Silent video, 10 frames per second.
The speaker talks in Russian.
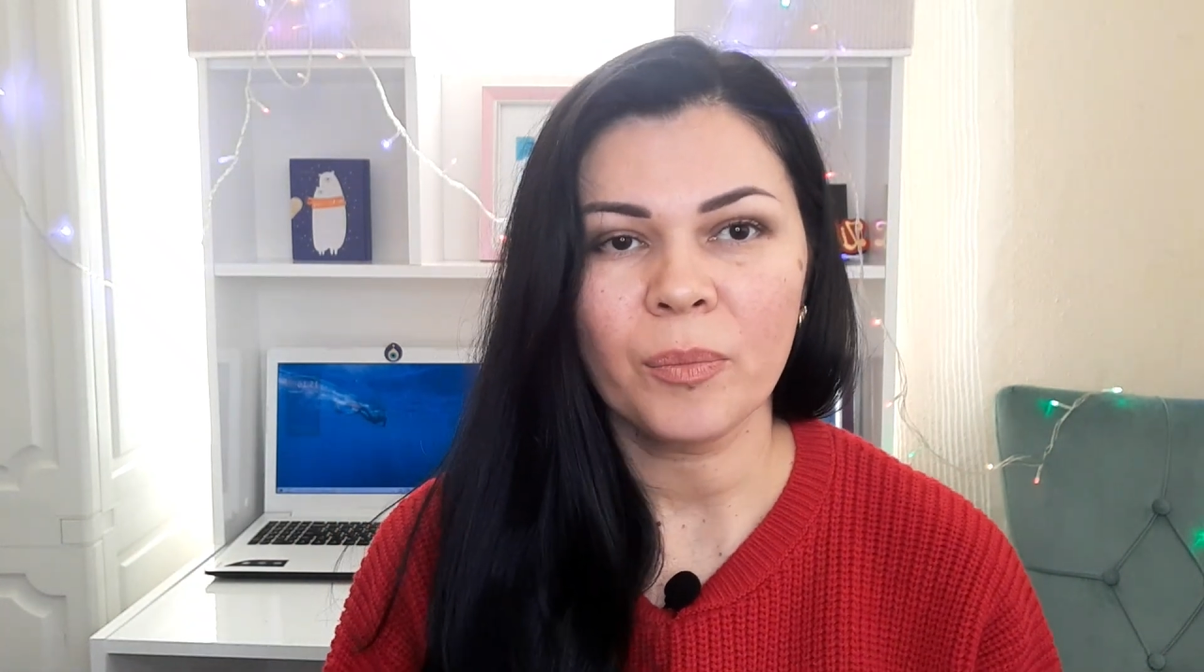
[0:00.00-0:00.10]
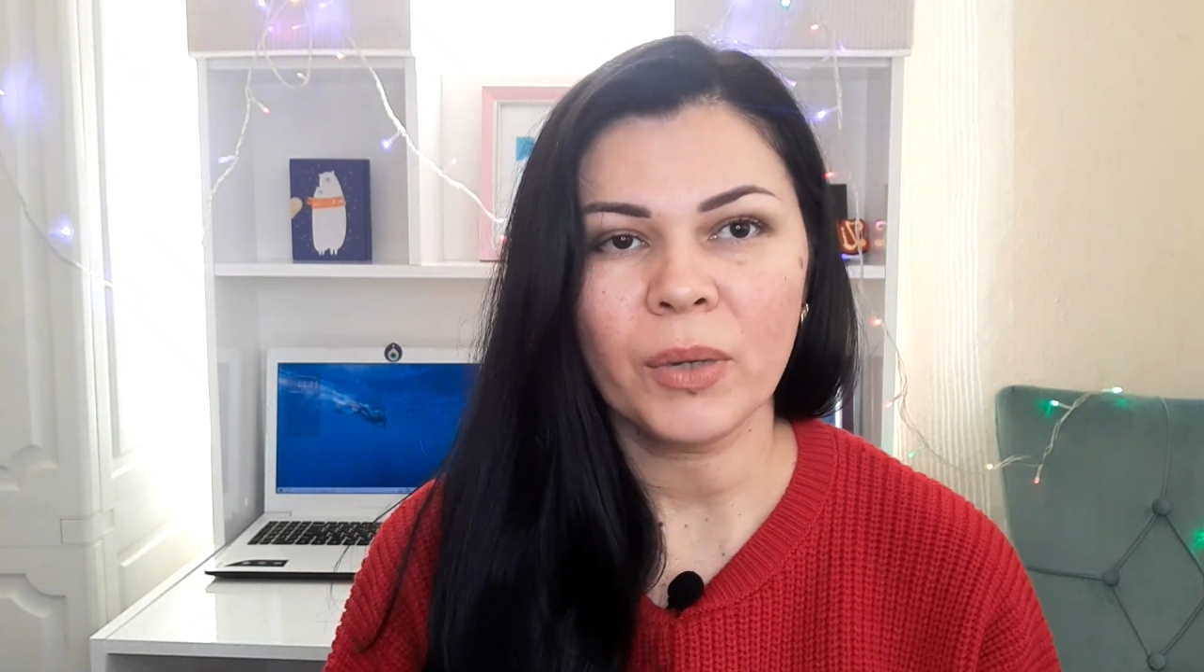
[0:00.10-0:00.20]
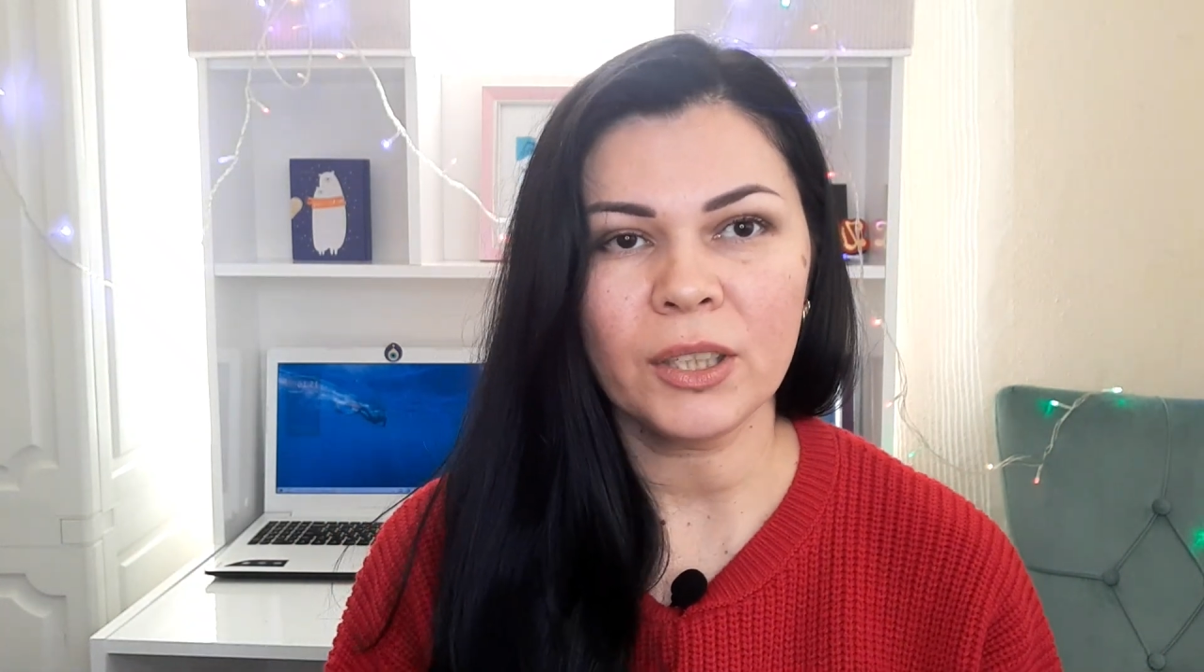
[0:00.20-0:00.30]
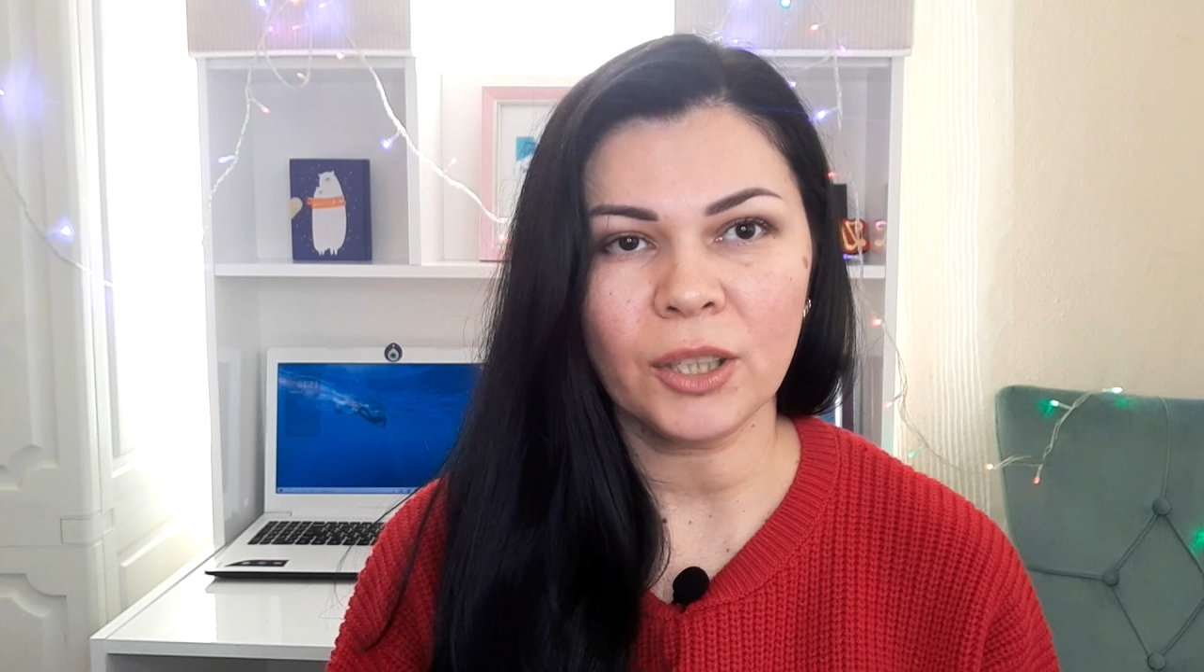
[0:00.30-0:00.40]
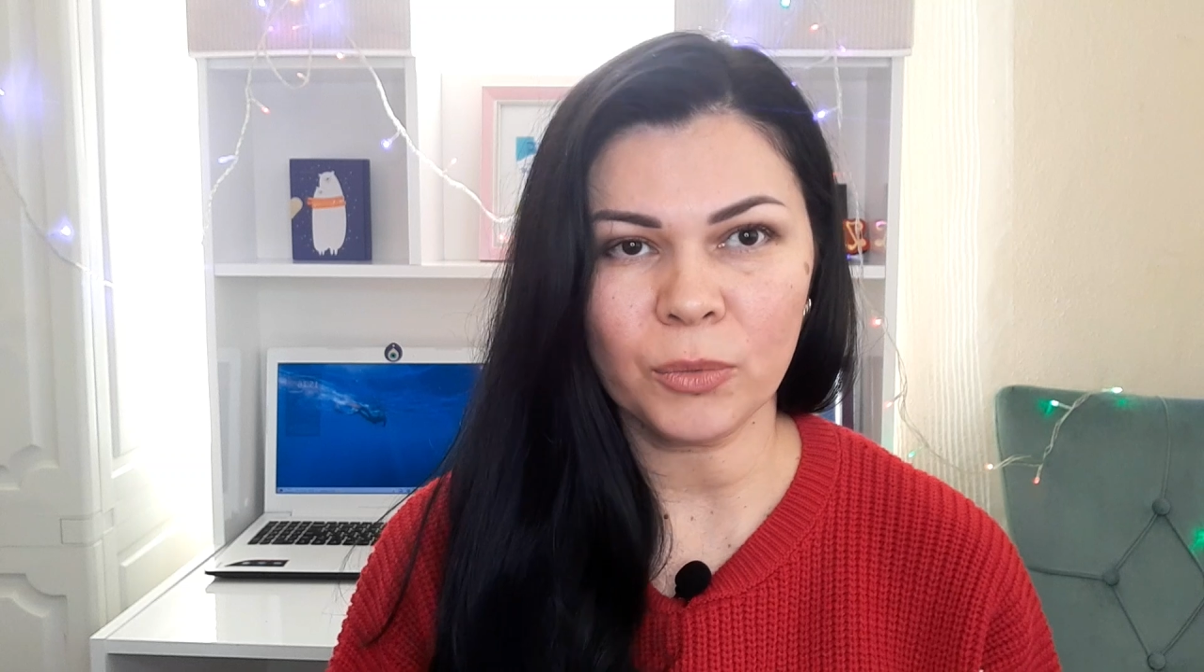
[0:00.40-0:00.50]

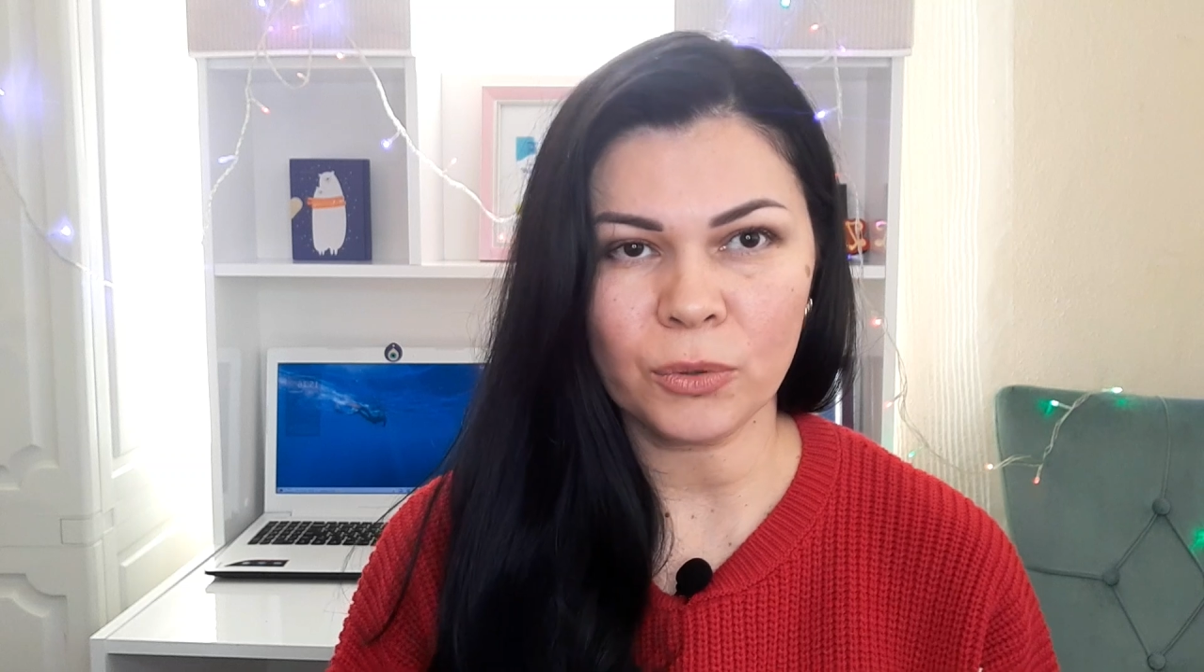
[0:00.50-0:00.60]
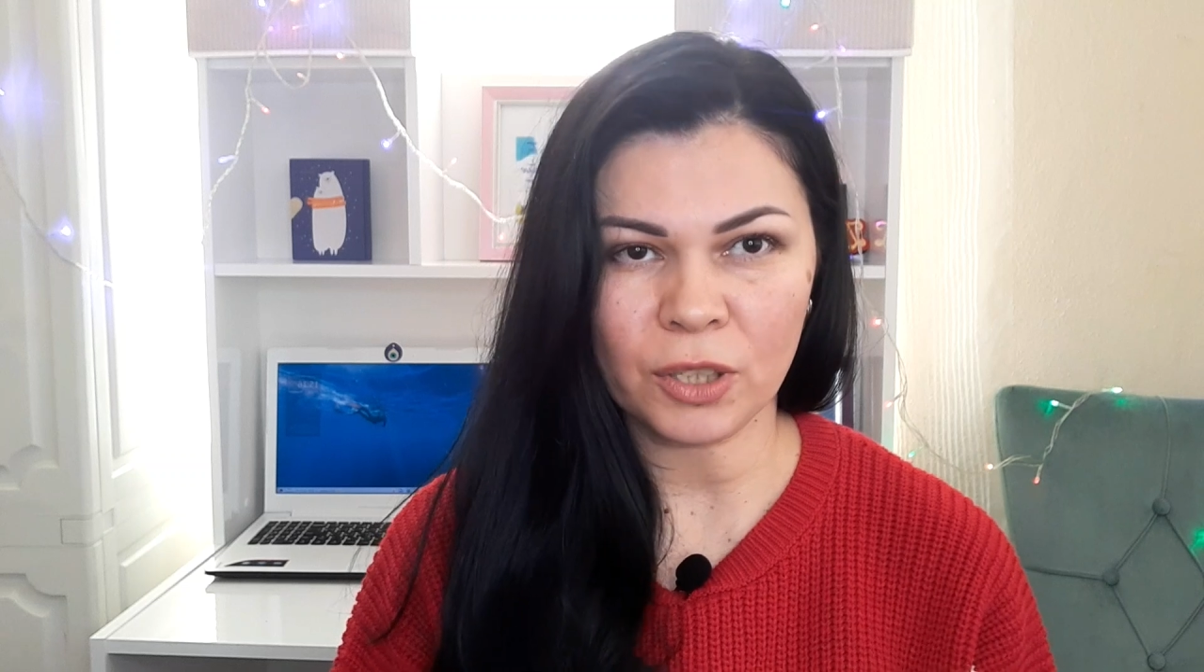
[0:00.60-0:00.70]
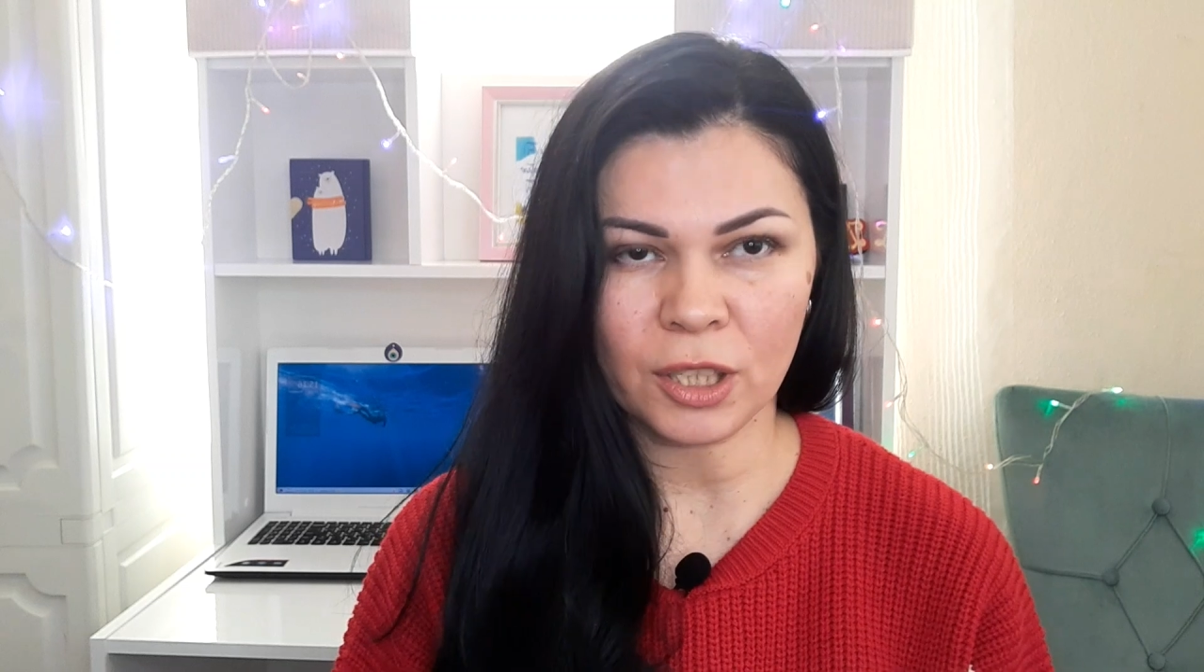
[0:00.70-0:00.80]
Поэтому